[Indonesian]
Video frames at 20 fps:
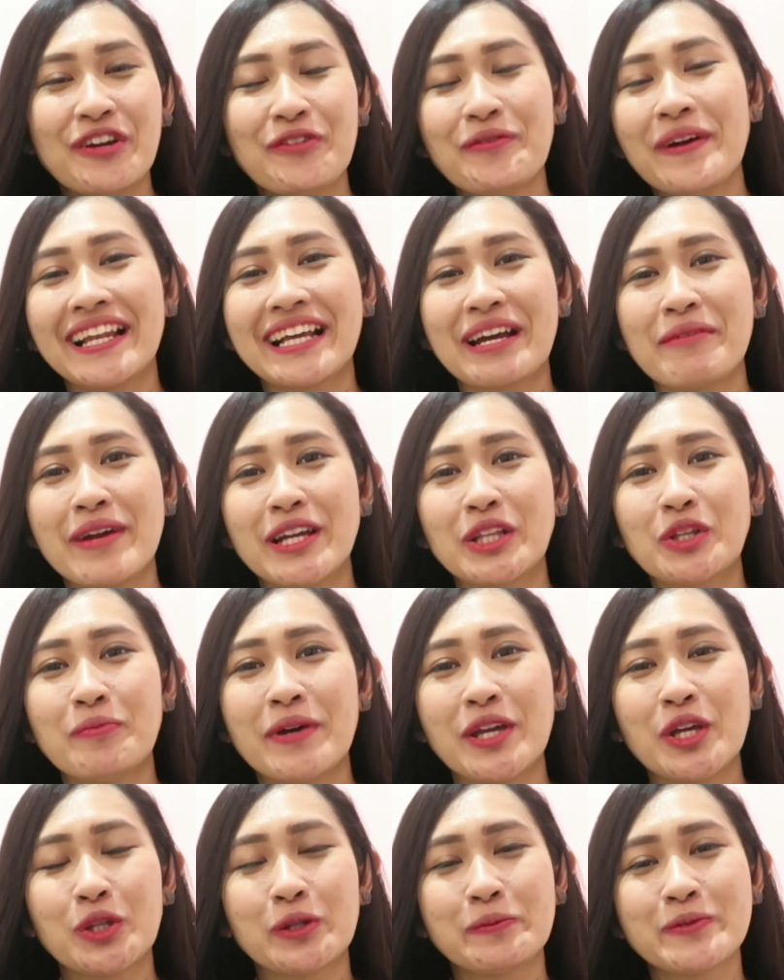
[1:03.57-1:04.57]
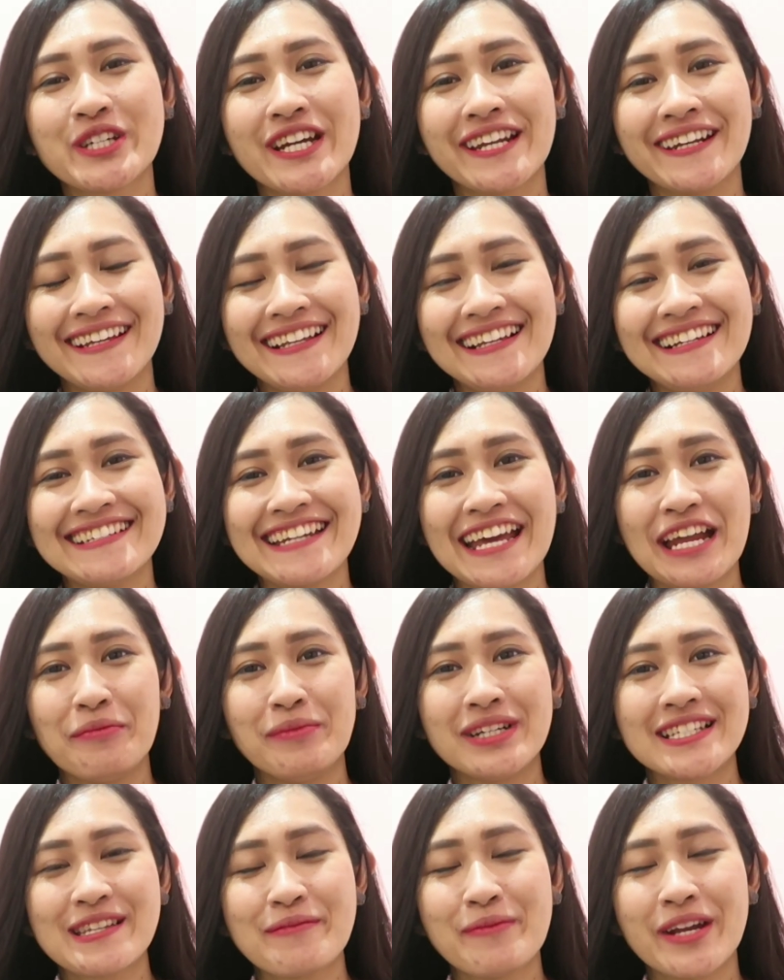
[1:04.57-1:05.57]
welcome back to my YouTube channel dan
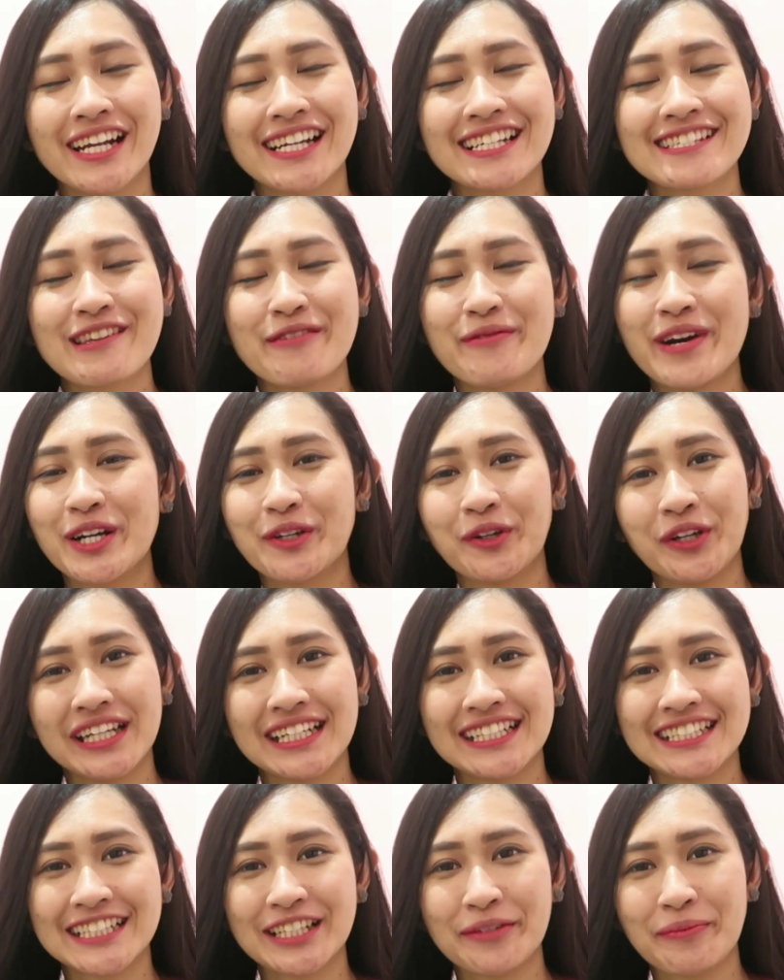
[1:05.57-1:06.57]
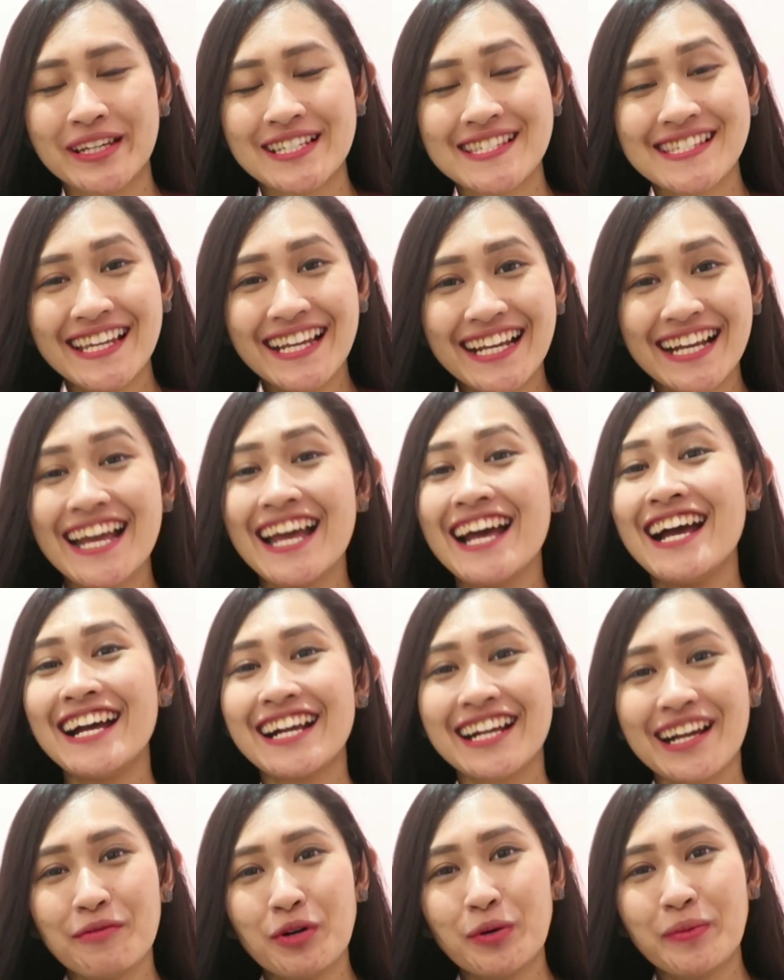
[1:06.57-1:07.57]
masih barengan sama aku Irene Lipesi.
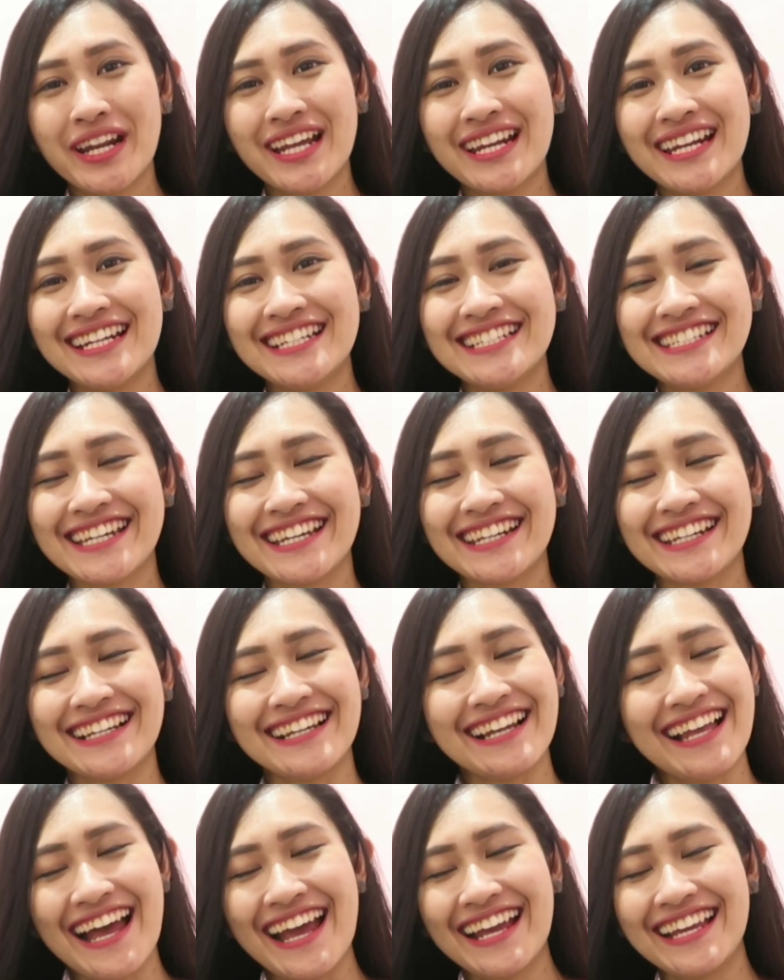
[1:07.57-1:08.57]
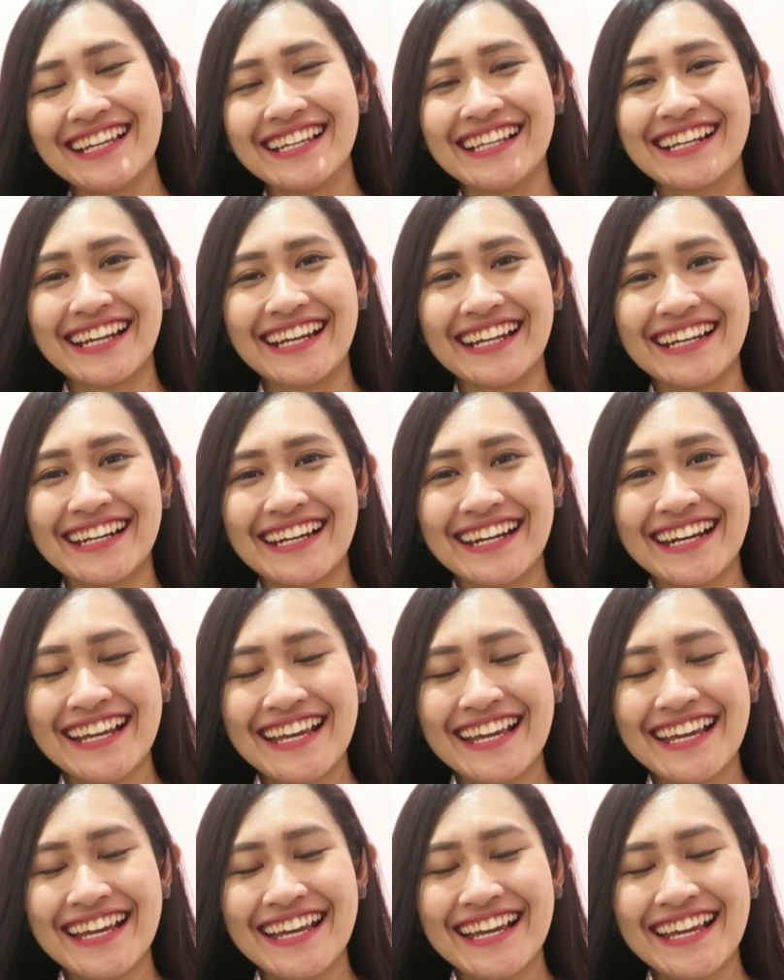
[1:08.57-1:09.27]
Kamu berada di channel Hai Irene.